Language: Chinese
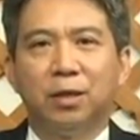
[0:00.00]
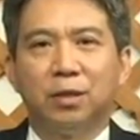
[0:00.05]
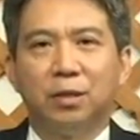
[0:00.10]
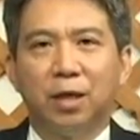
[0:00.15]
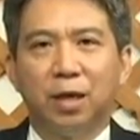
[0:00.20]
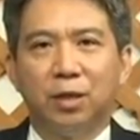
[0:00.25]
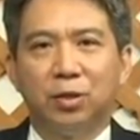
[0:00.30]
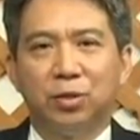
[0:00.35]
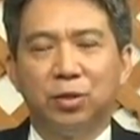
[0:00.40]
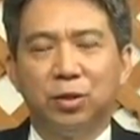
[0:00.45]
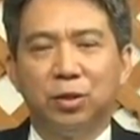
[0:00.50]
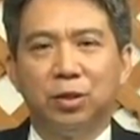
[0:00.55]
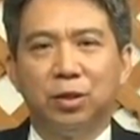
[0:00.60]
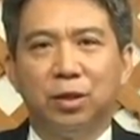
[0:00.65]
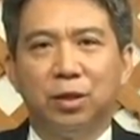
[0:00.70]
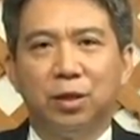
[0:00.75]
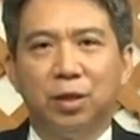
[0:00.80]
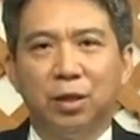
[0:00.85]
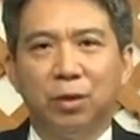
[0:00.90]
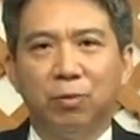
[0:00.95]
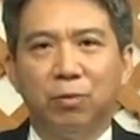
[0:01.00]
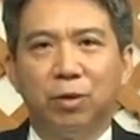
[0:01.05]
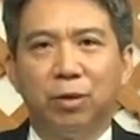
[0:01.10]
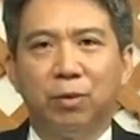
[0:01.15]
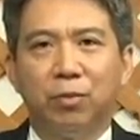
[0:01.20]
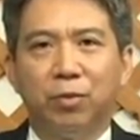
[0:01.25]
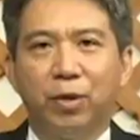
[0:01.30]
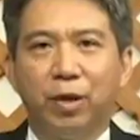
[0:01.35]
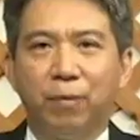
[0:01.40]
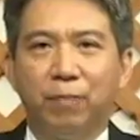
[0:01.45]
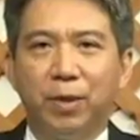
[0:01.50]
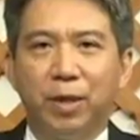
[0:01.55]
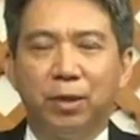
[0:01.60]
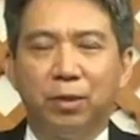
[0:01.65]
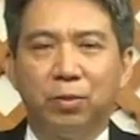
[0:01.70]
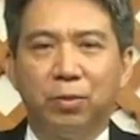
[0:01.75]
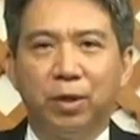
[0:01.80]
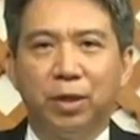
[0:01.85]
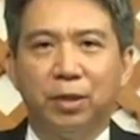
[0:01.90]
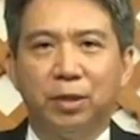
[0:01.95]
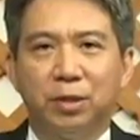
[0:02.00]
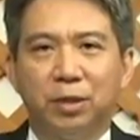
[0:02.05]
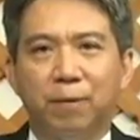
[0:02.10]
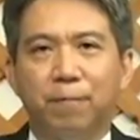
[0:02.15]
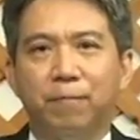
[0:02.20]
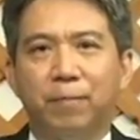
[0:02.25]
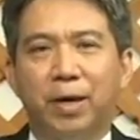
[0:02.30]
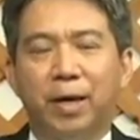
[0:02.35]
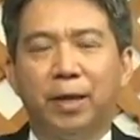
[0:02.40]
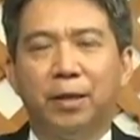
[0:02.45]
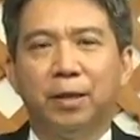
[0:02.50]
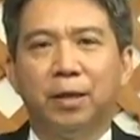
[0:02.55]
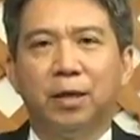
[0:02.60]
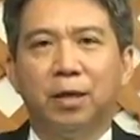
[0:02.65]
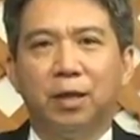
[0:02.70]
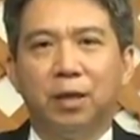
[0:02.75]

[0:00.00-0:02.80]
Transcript: 但是灵魂会面对审判，